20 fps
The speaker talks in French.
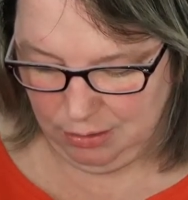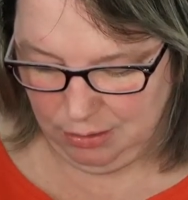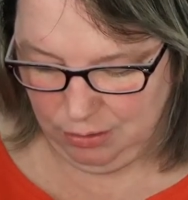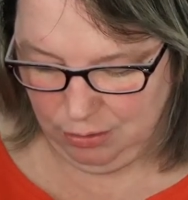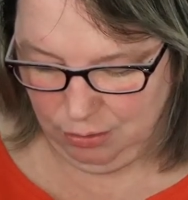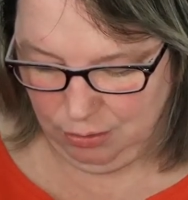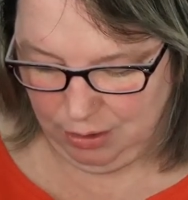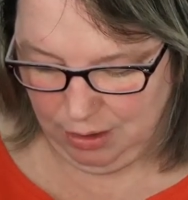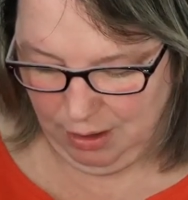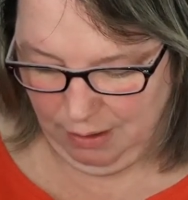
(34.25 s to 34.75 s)

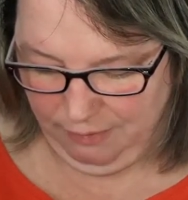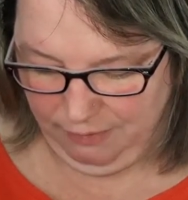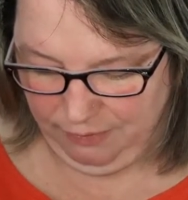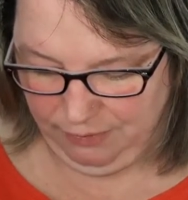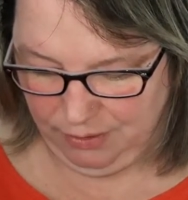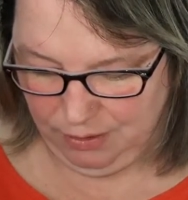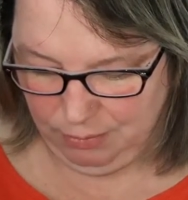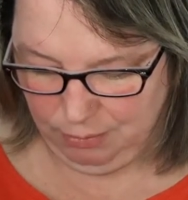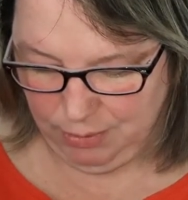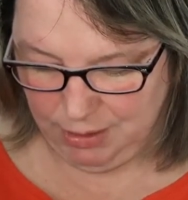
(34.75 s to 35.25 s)
de
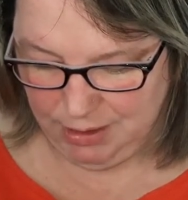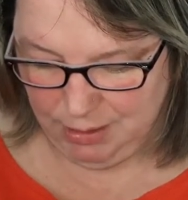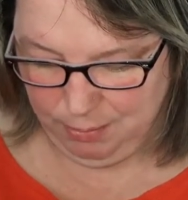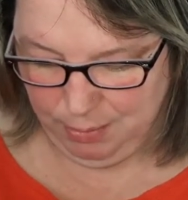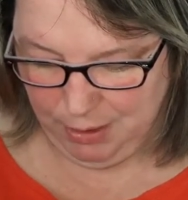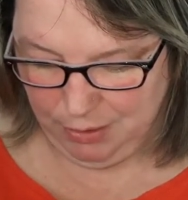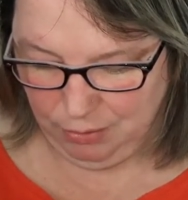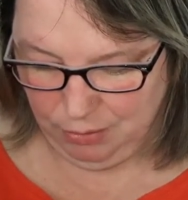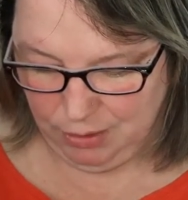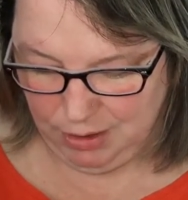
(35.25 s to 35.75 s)
craft. Mais c'est
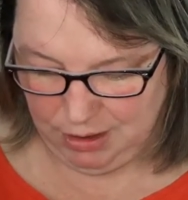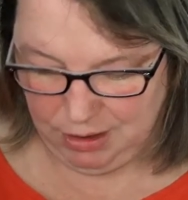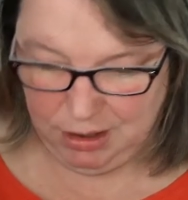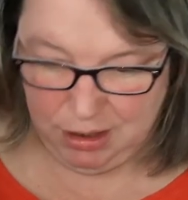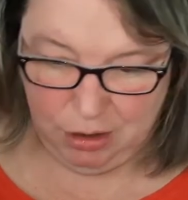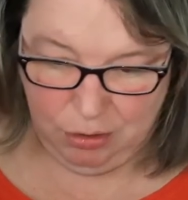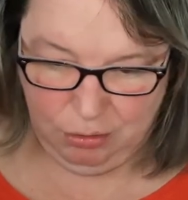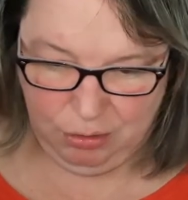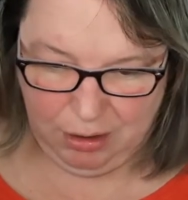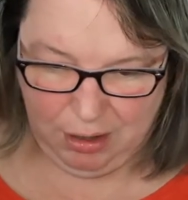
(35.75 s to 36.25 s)
pas de... Si,
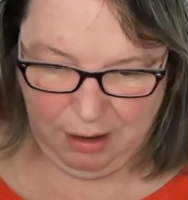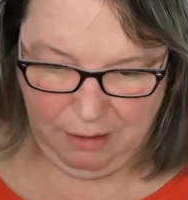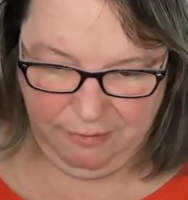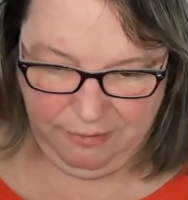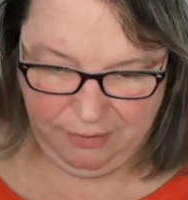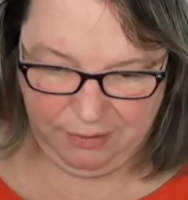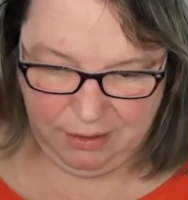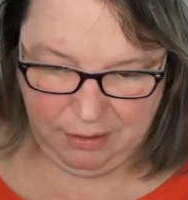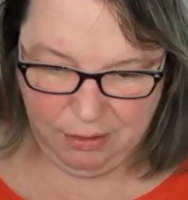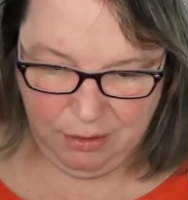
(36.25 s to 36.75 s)
c'est de
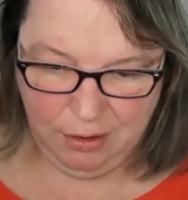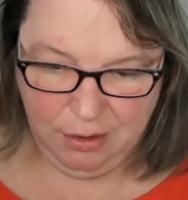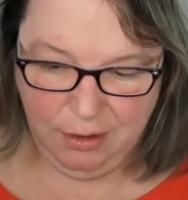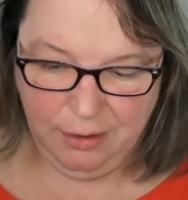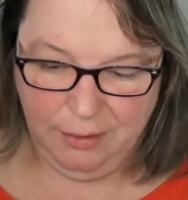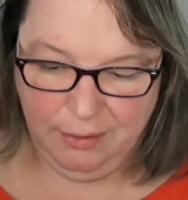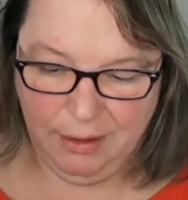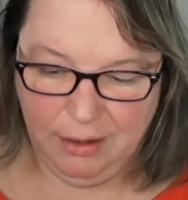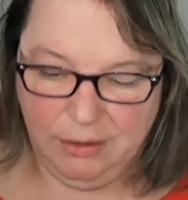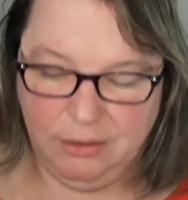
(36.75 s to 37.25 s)
craft.
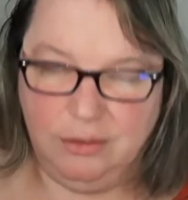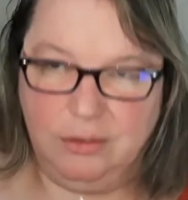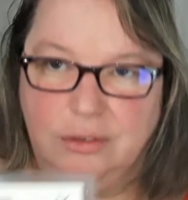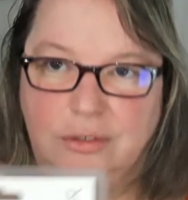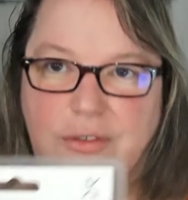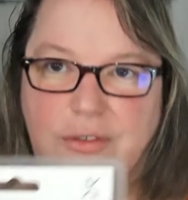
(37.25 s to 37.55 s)
Donc